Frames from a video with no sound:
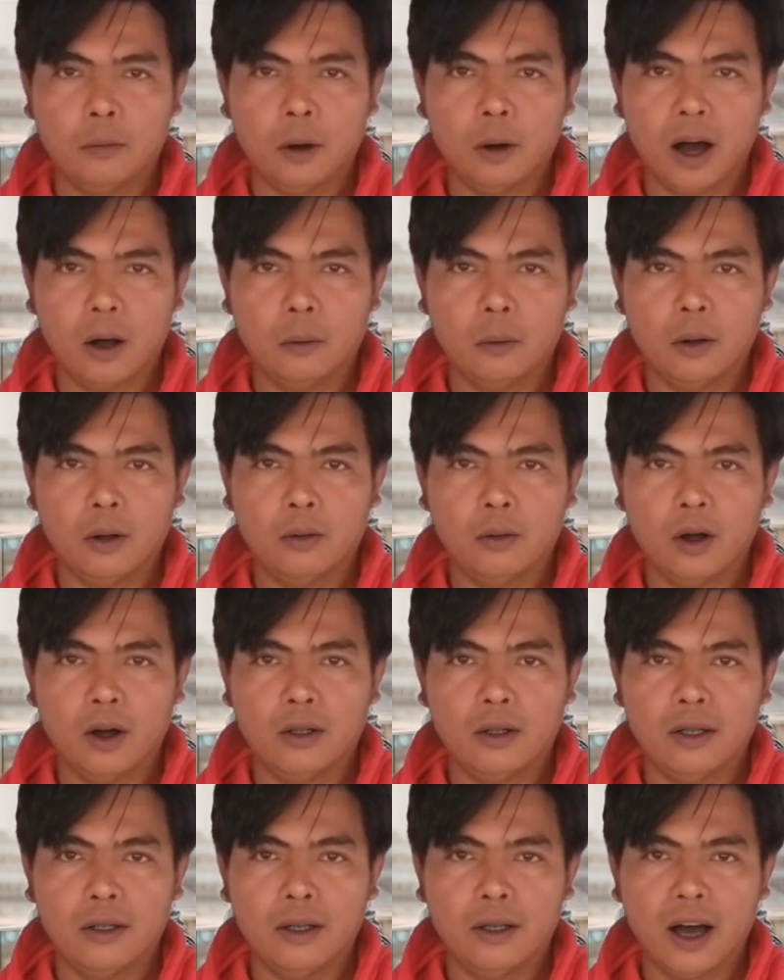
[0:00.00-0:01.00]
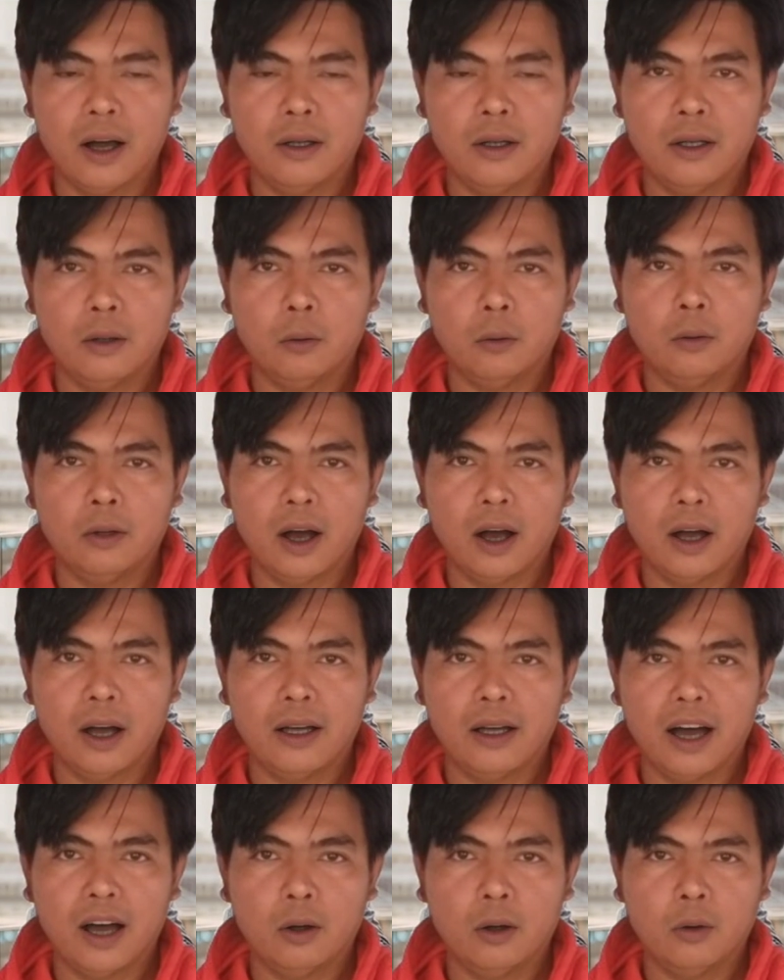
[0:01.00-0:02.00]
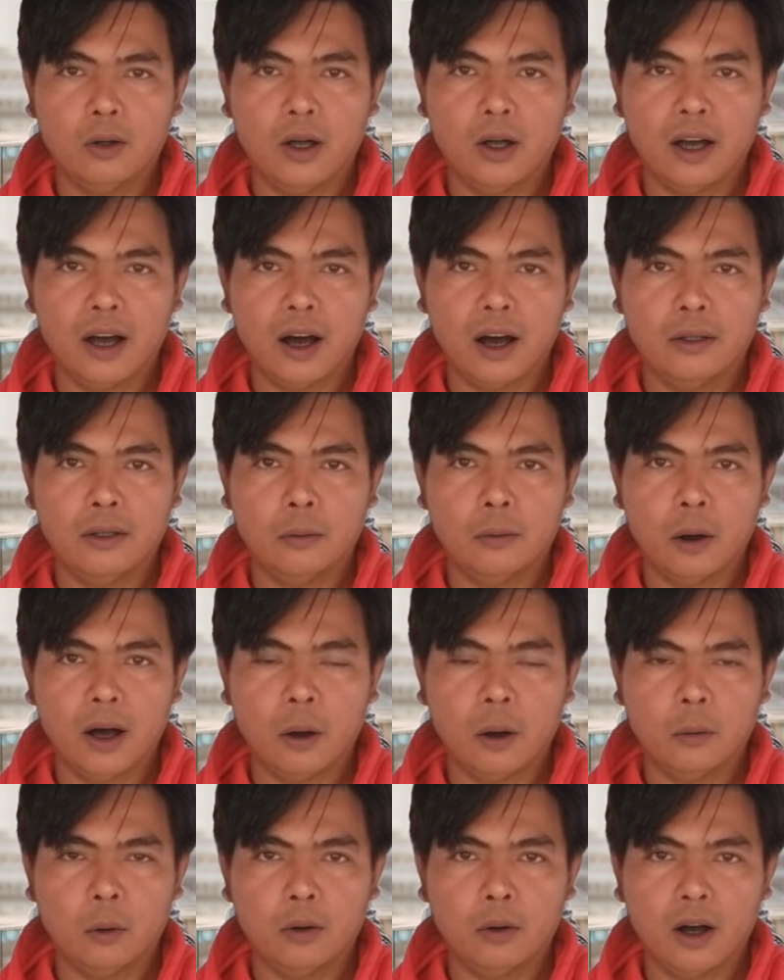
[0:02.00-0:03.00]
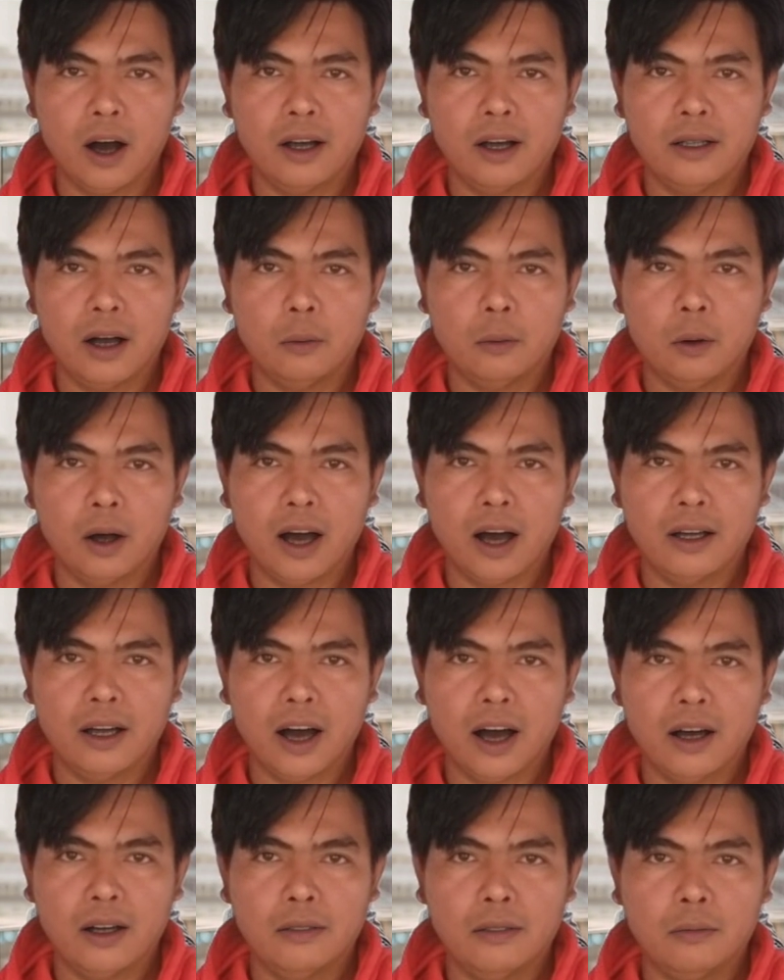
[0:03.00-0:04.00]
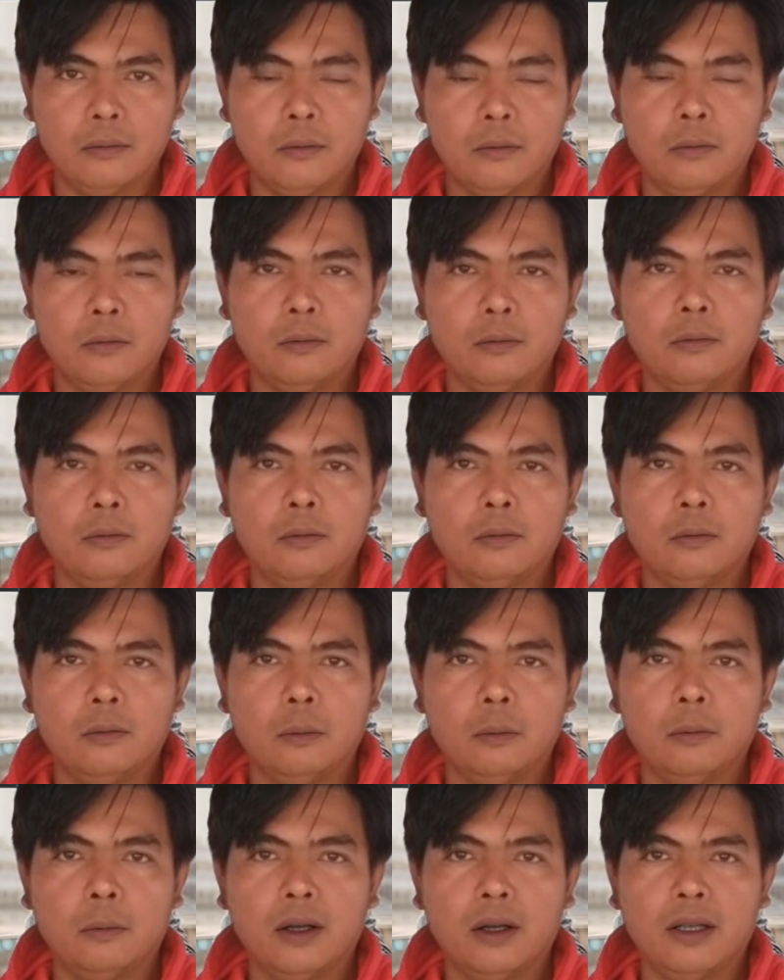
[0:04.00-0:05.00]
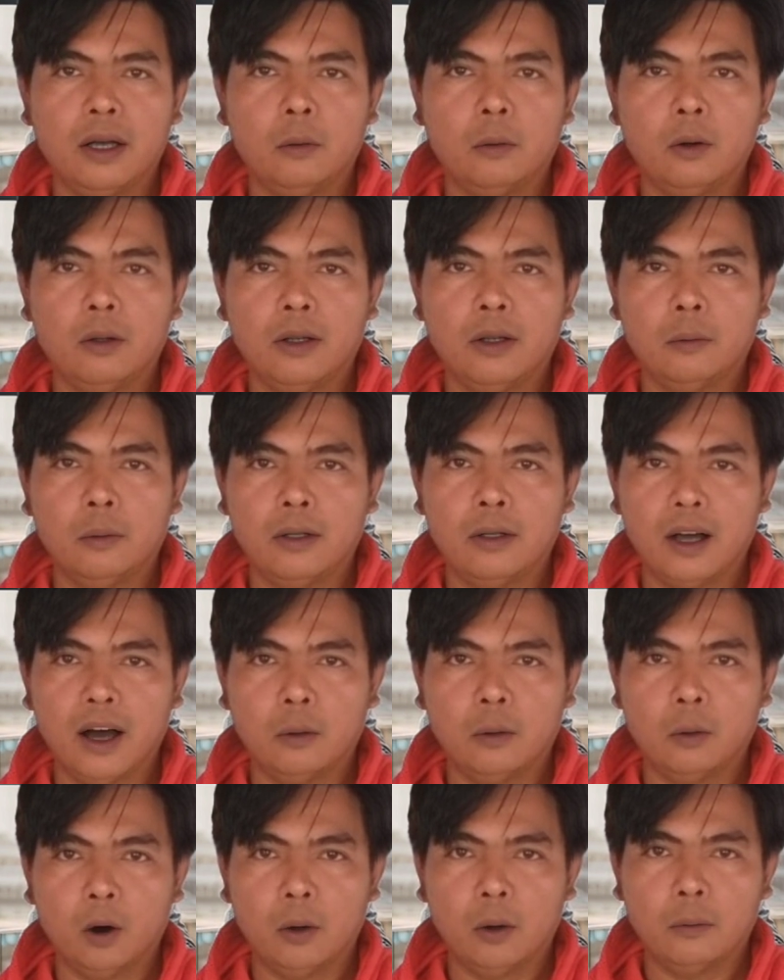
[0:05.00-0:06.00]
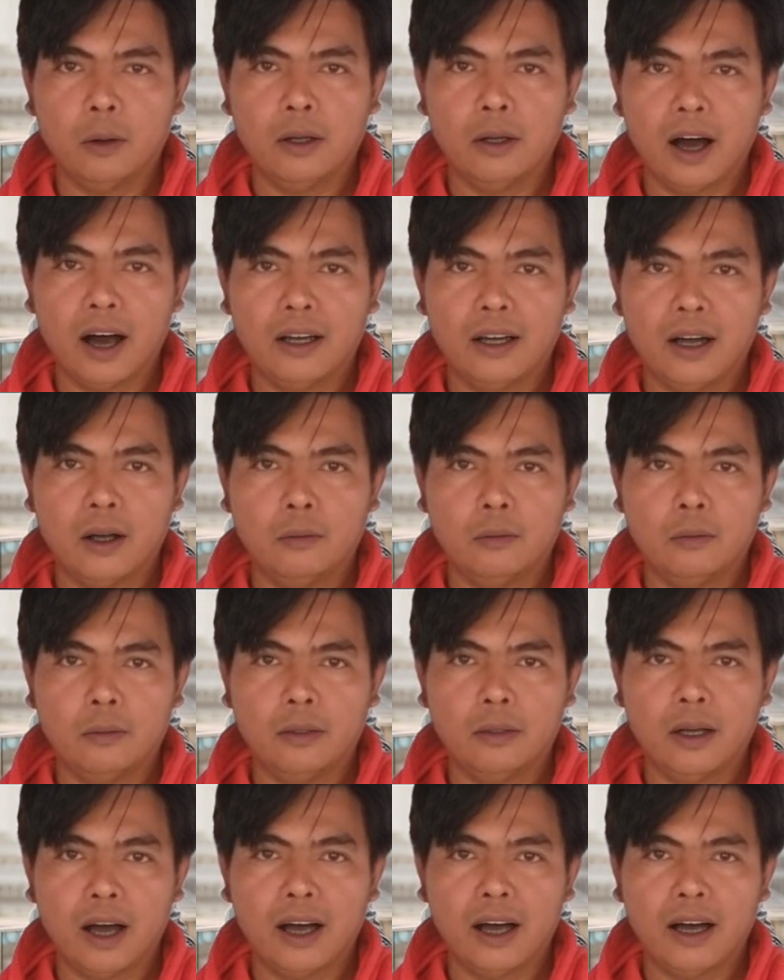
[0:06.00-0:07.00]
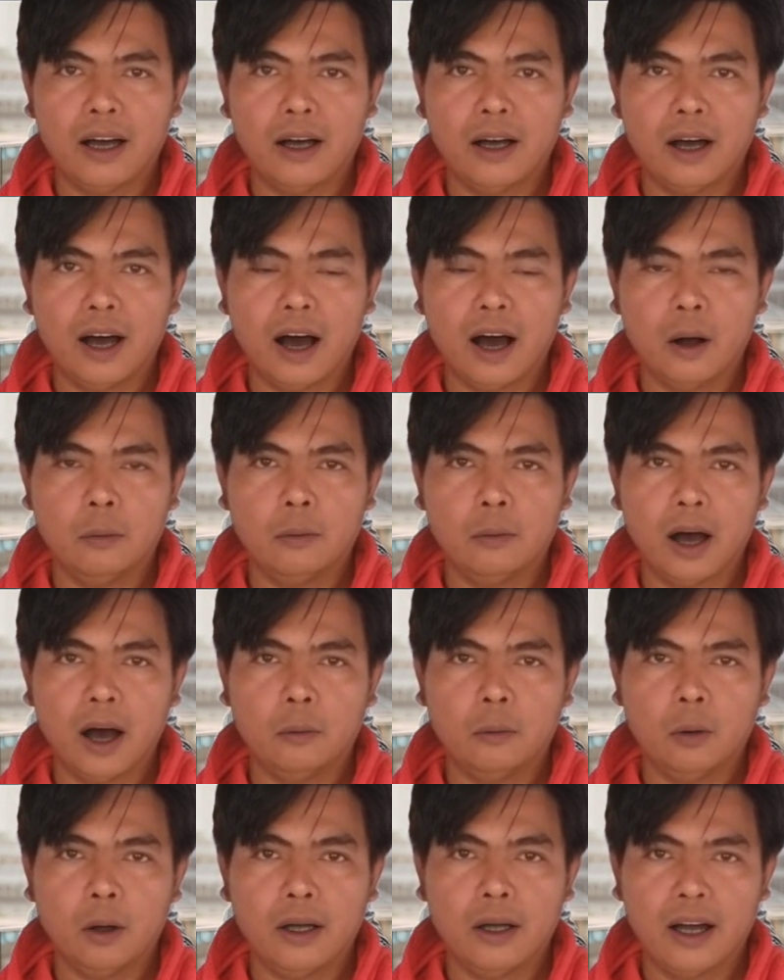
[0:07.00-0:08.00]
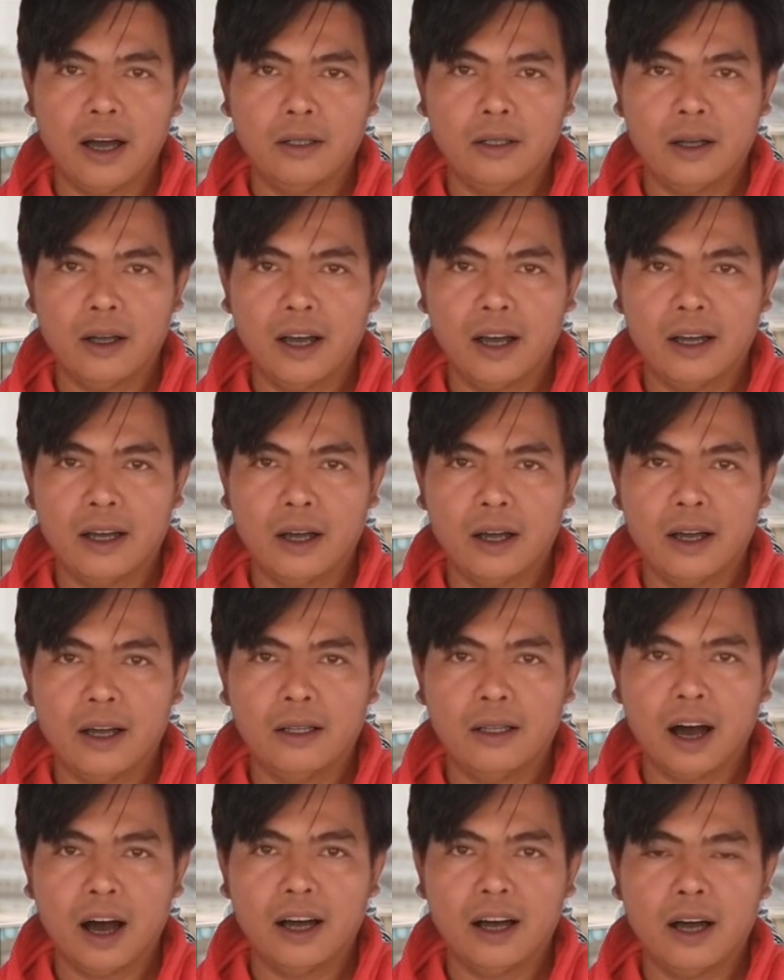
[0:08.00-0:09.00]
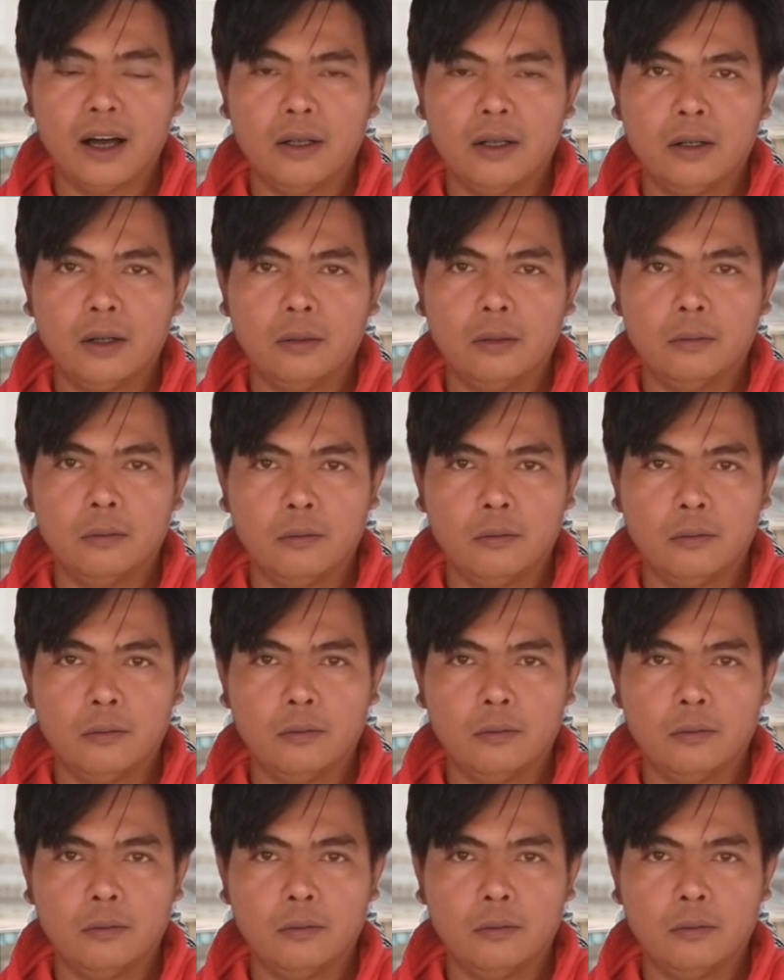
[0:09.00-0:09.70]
Baik penonton setia di seputar kita news channel dimanapun Anda berada. Masih bersama saya Muhammad Hanif, dan inilah update berita terkini kita hari ini.